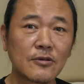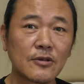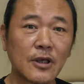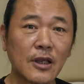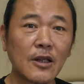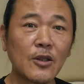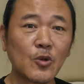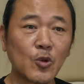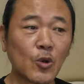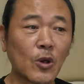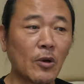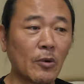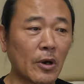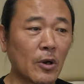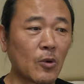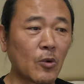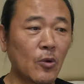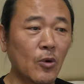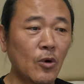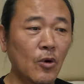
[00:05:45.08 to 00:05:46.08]
살아
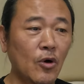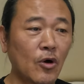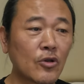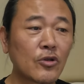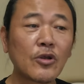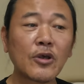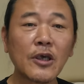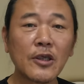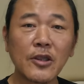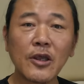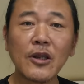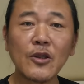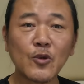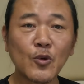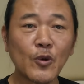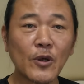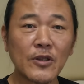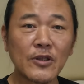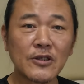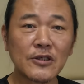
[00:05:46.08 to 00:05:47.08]
돌아왔고 어떻게 살아
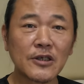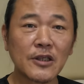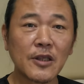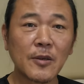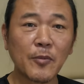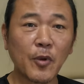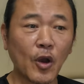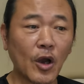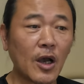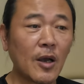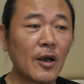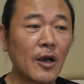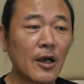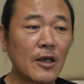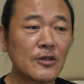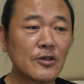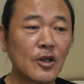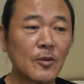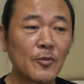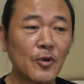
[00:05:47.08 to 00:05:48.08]
돌아왔는지에 대한
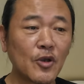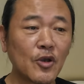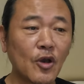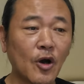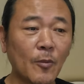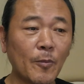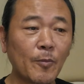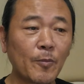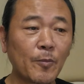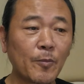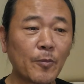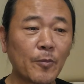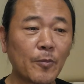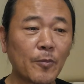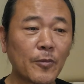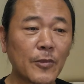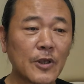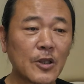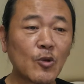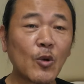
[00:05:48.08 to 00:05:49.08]
명확한 설명이
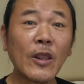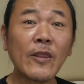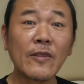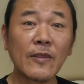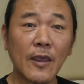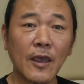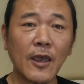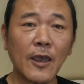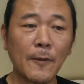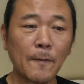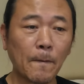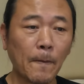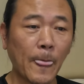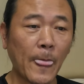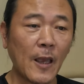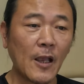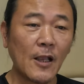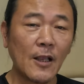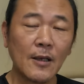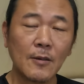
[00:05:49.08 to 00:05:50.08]
없기도 한데
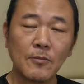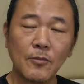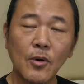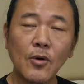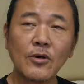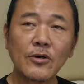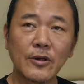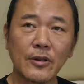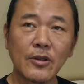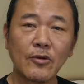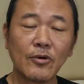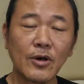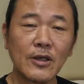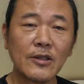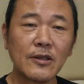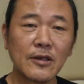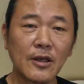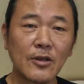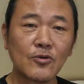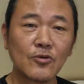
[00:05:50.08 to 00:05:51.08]
뭐 그렇다고
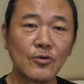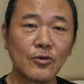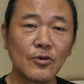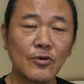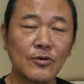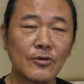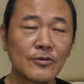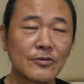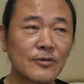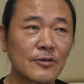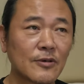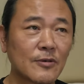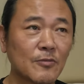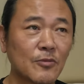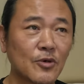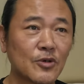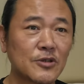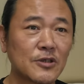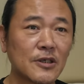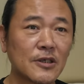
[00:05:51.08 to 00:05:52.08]
하더라도
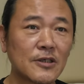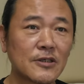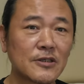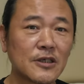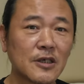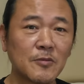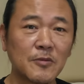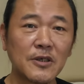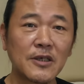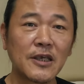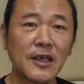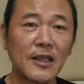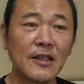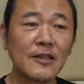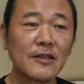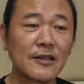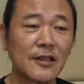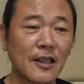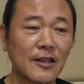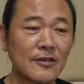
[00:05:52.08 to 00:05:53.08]
뭐 재미있게
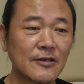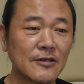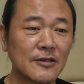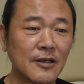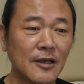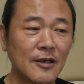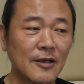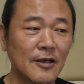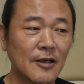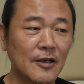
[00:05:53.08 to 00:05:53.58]
읽는 데는